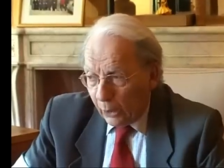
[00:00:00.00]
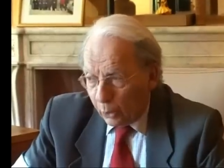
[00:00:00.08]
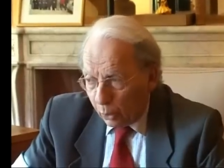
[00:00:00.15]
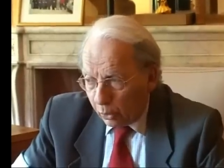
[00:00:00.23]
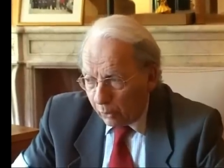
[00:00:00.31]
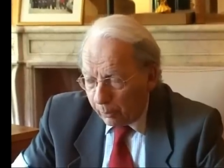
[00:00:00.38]

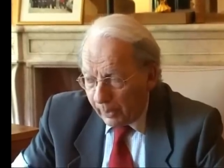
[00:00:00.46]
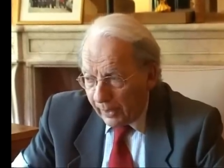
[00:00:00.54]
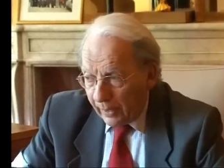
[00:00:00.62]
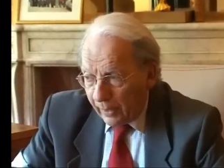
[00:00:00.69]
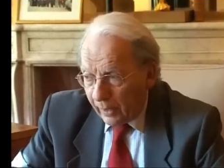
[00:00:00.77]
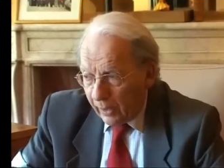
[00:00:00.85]
d'autre
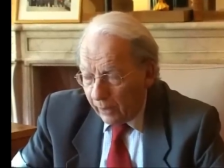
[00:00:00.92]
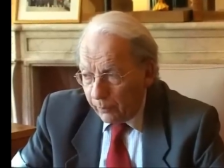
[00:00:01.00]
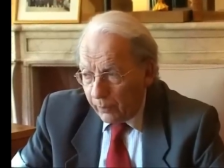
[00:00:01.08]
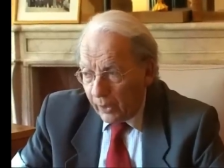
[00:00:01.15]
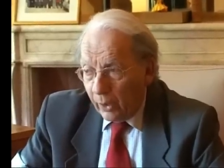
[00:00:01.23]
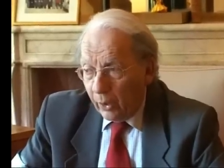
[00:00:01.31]
part,
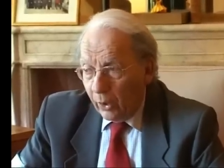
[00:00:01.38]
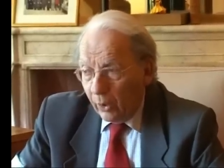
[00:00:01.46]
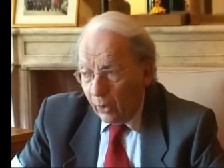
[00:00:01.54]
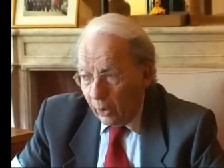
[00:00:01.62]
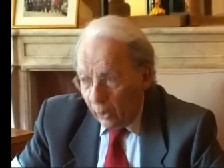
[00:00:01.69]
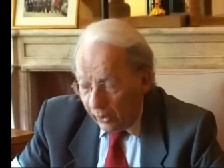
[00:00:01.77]

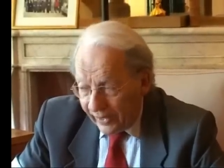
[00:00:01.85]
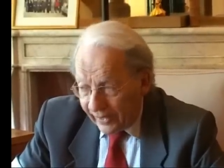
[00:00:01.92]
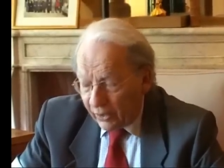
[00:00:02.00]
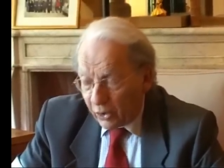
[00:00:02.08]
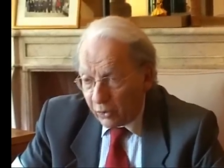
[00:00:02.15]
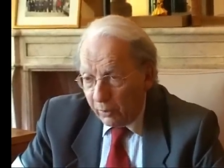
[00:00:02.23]
un
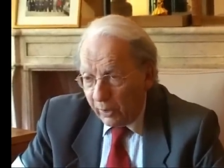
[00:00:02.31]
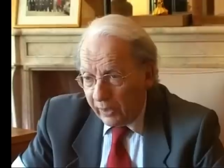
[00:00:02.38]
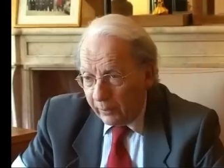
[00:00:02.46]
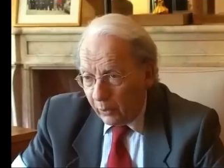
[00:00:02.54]
attachement à la